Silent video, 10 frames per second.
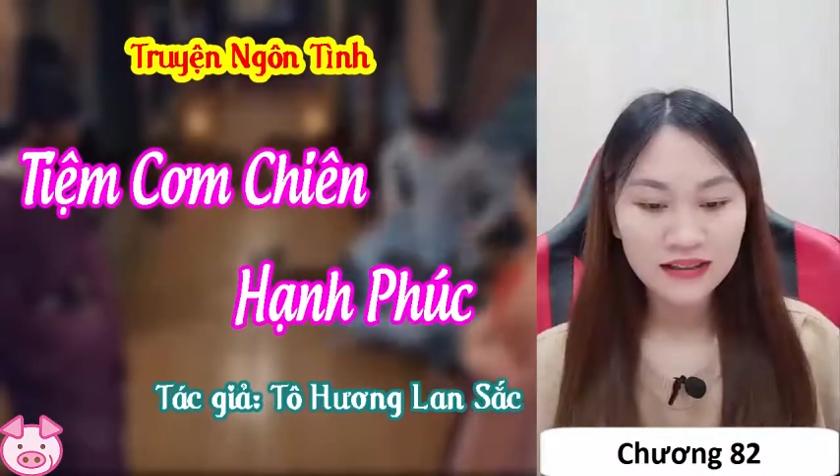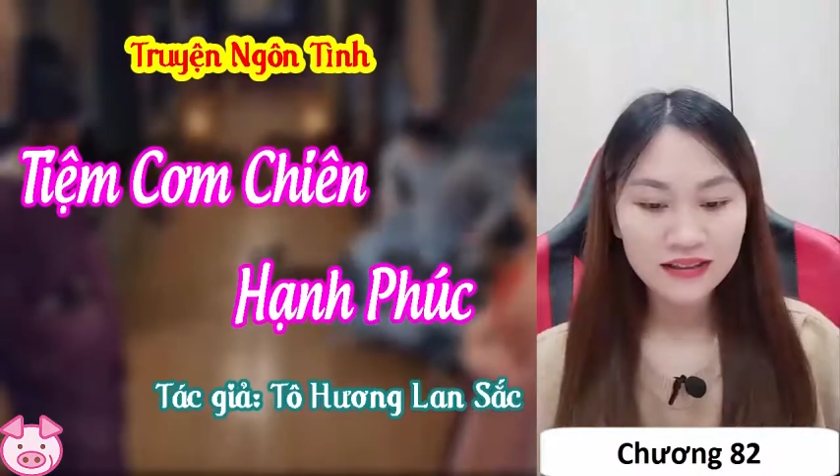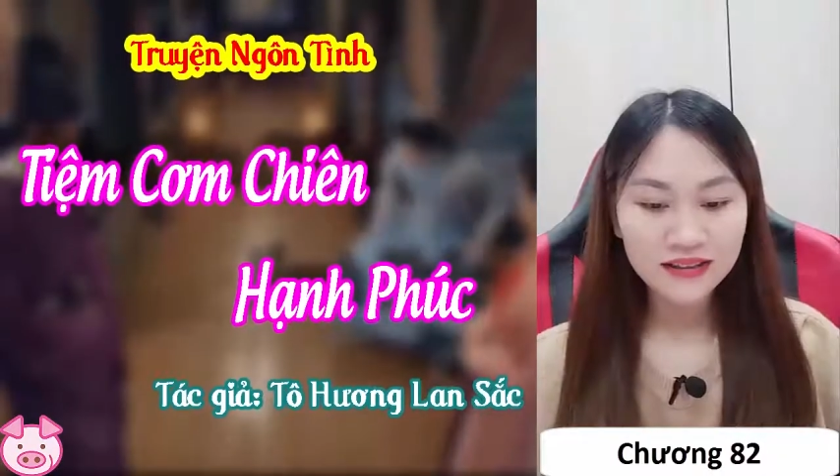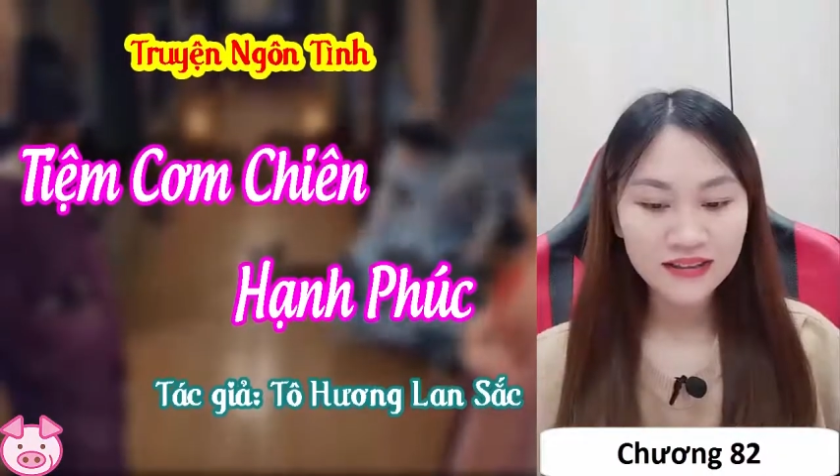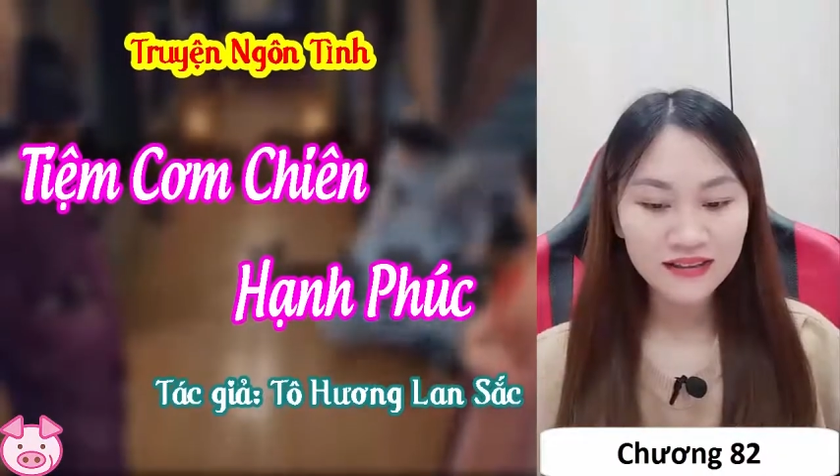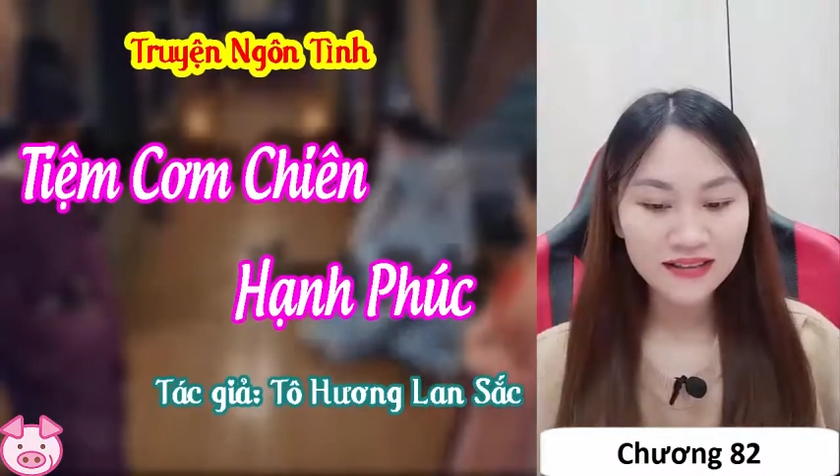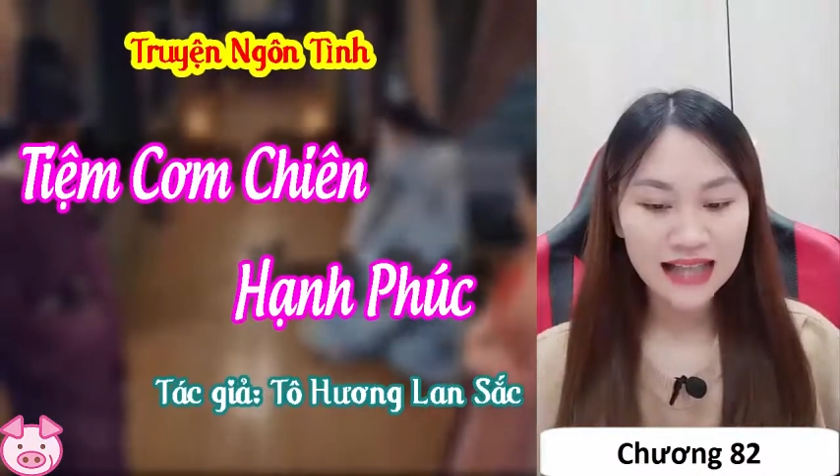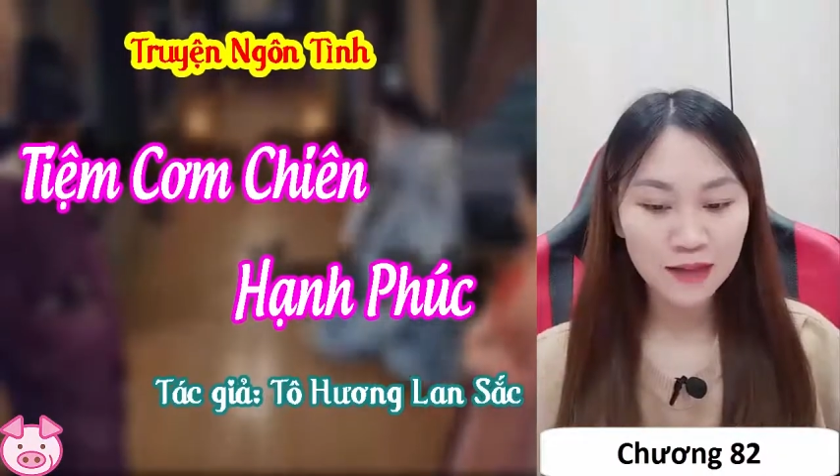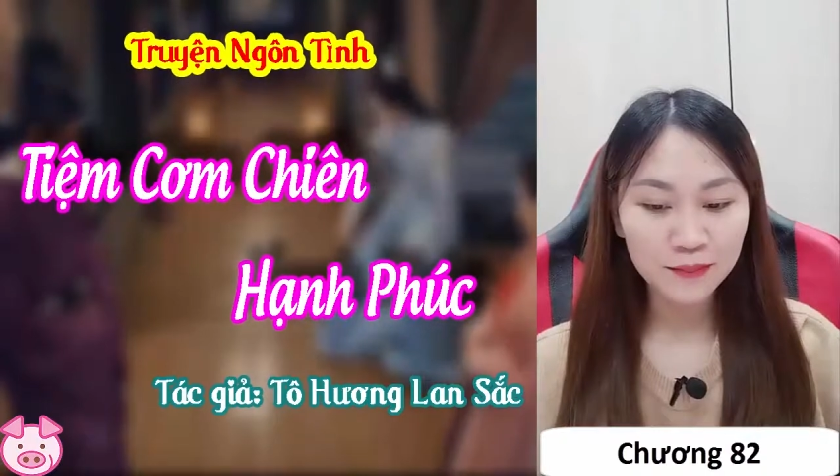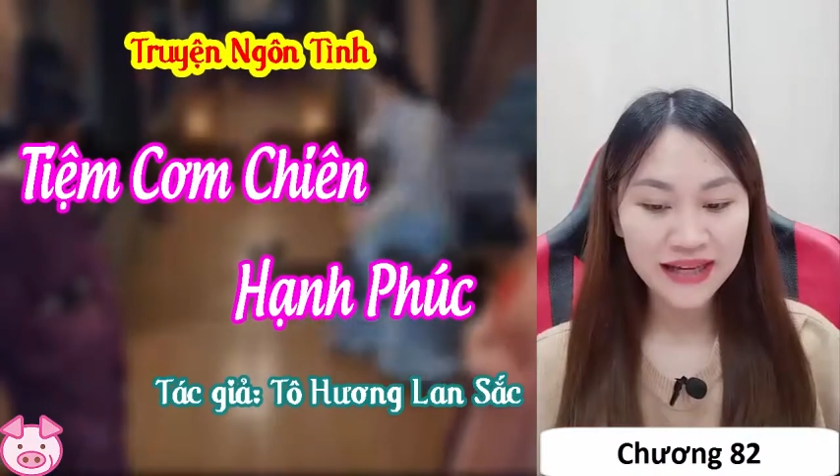Chương
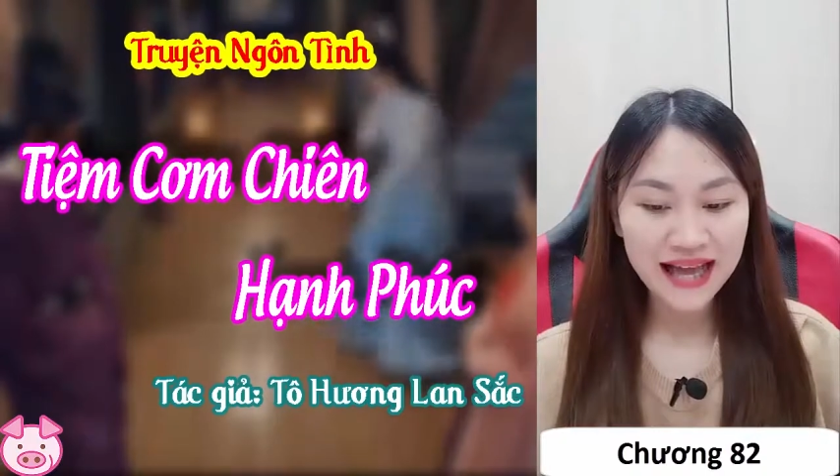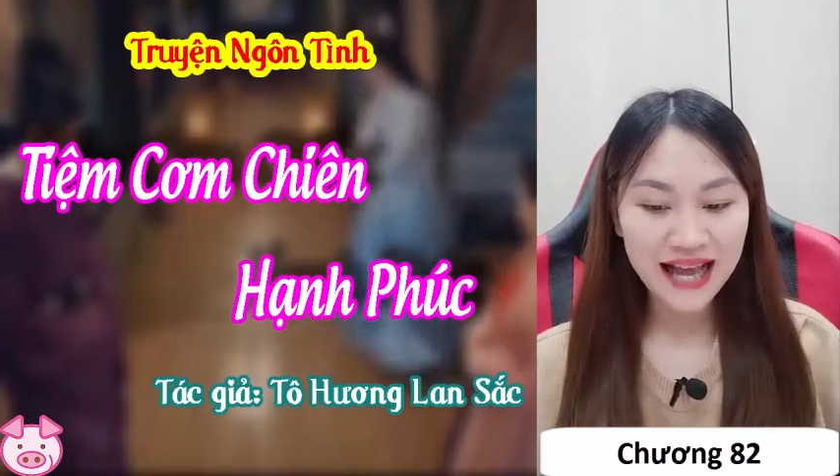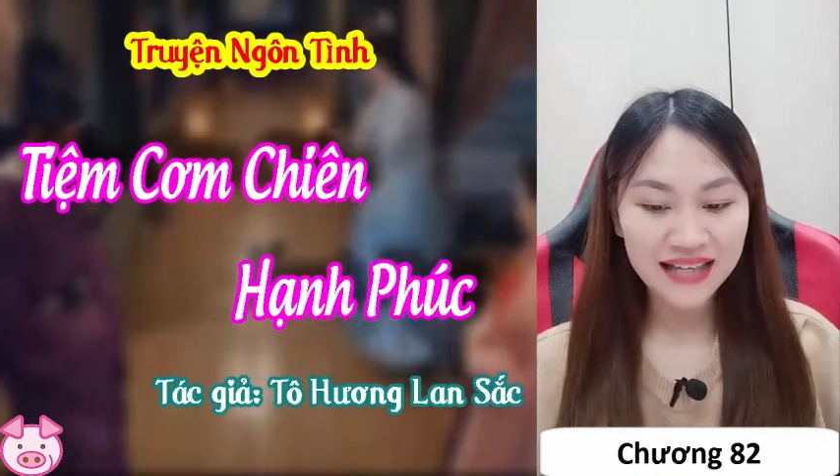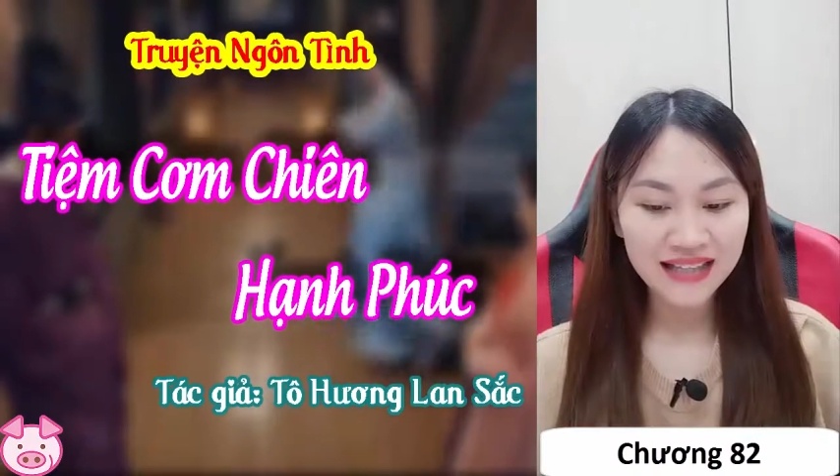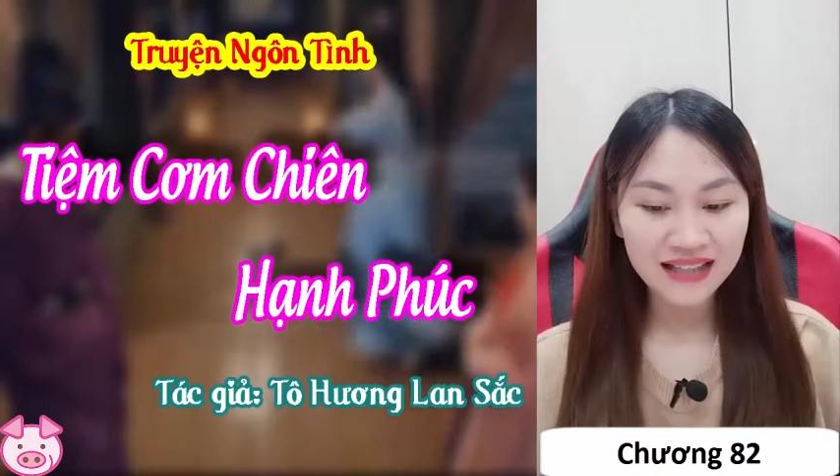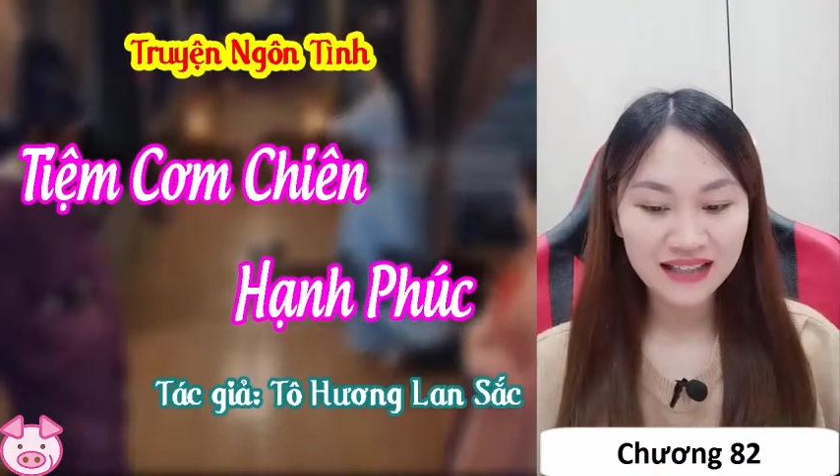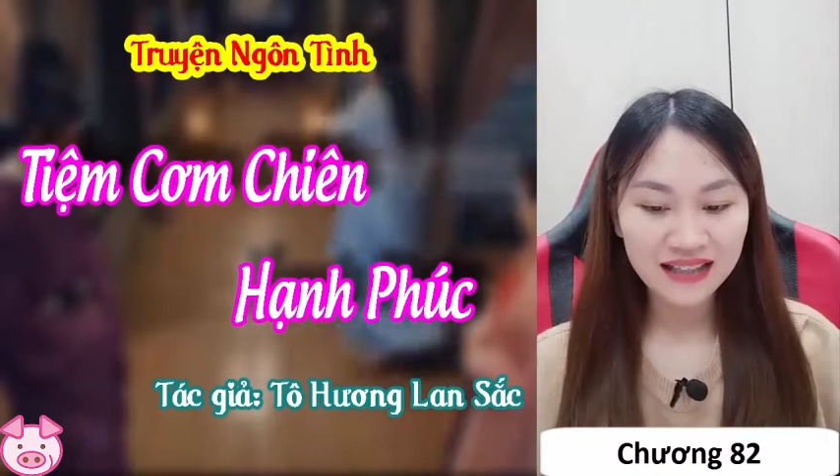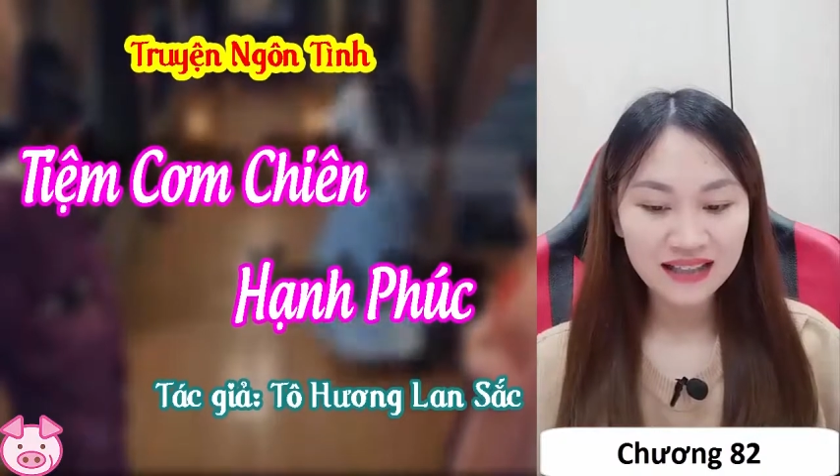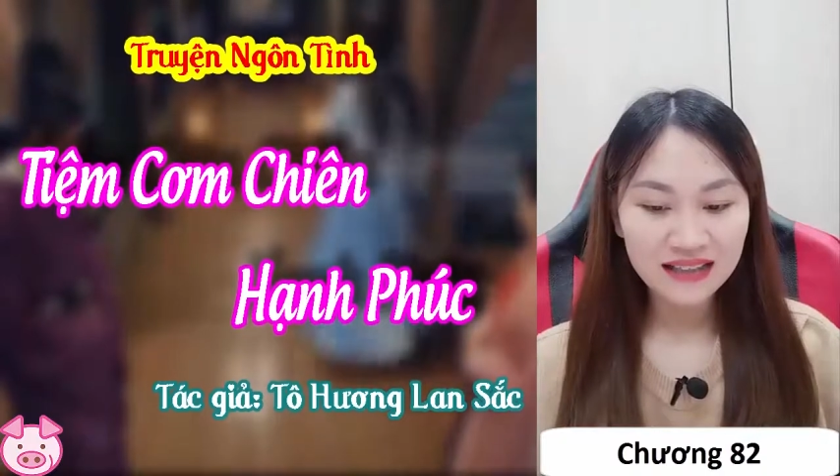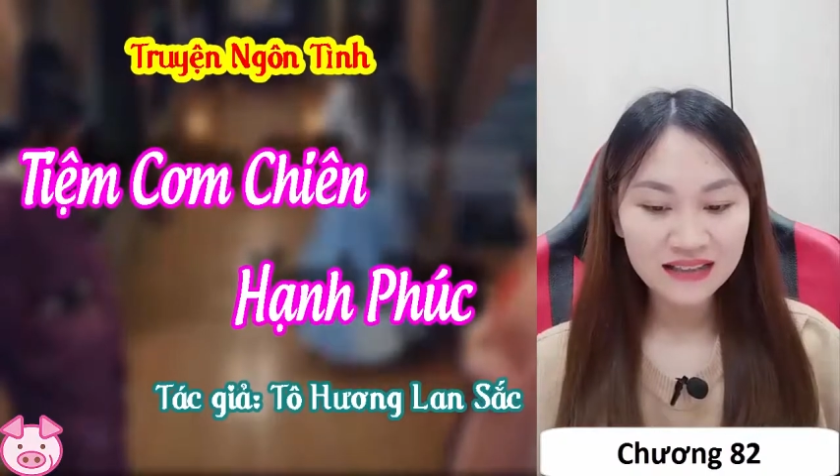82
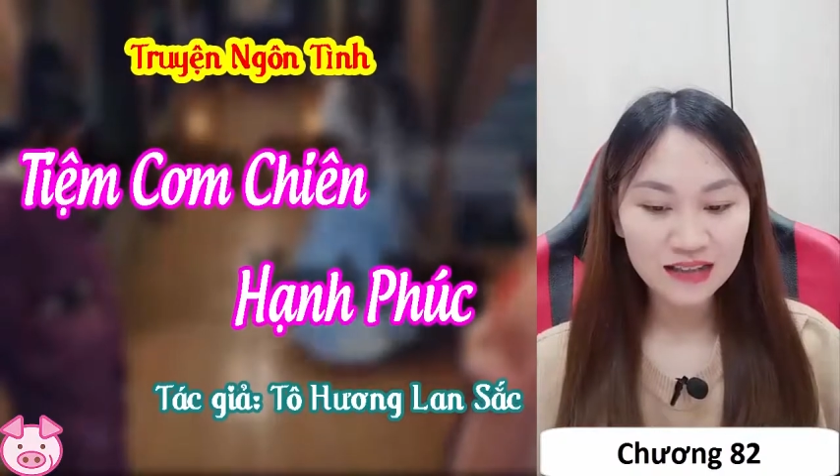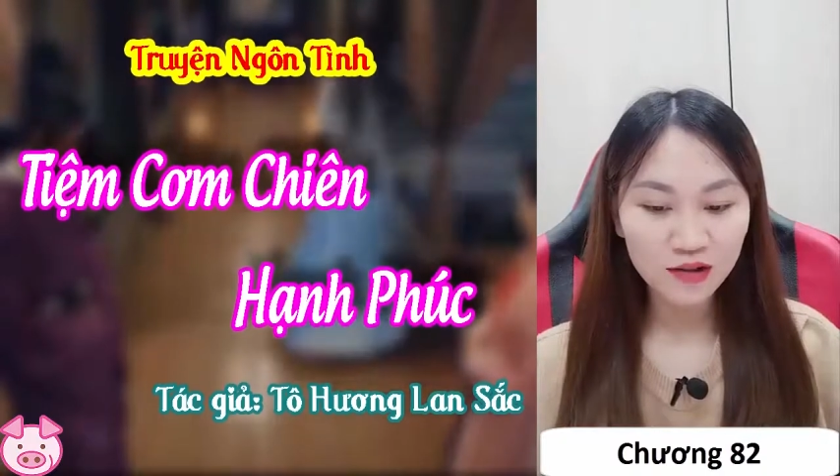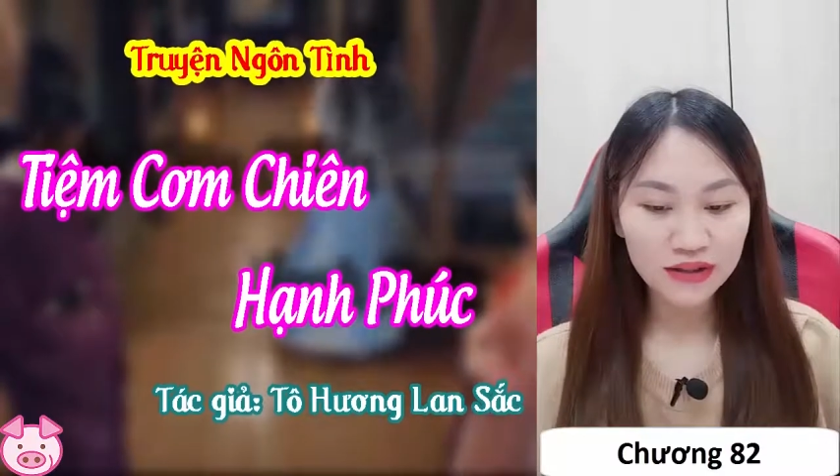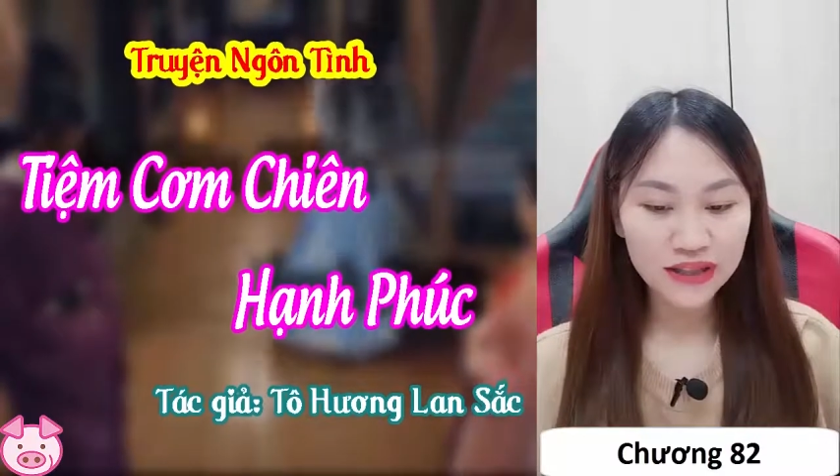Sau